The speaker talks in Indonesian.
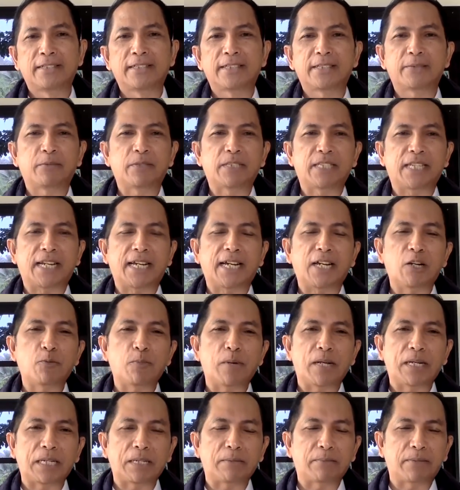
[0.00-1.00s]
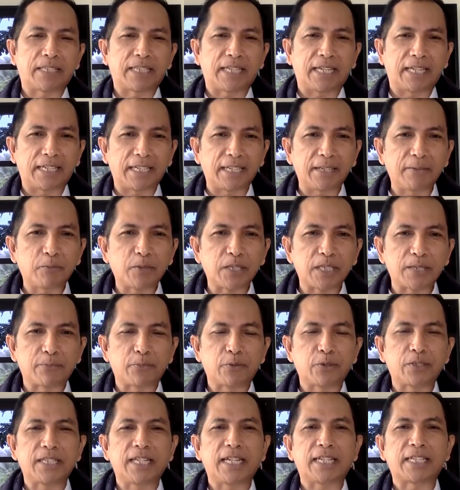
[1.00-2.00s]
Sementara kalau Panglima TNI
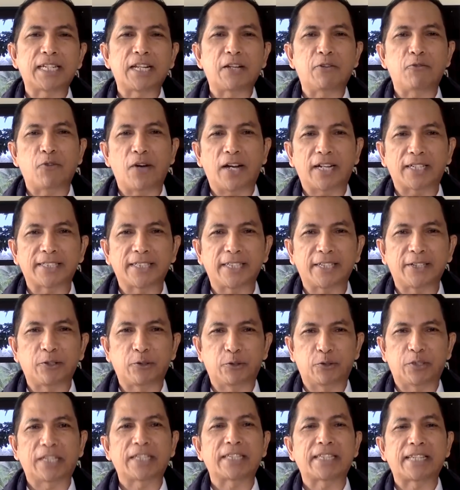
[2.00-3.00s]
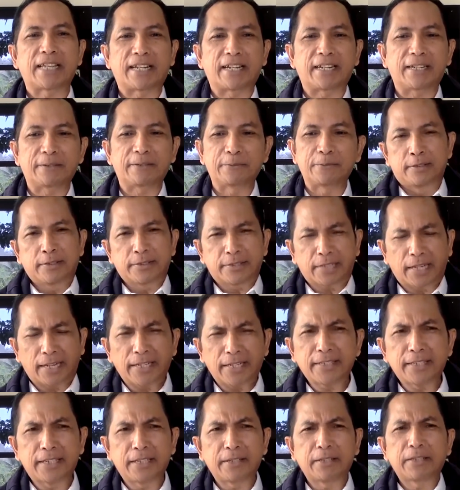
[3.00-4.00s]
menyebutnya adalah vaksin Nusantara
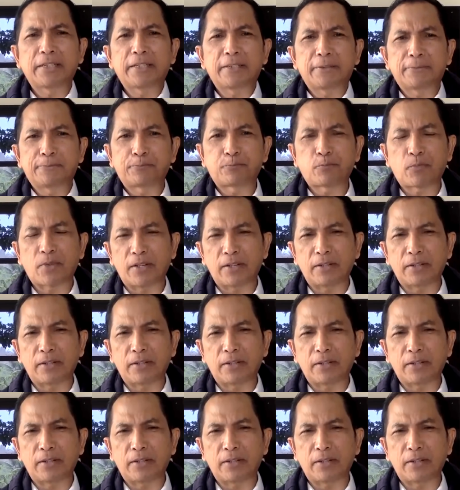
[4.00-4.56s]
saya jadi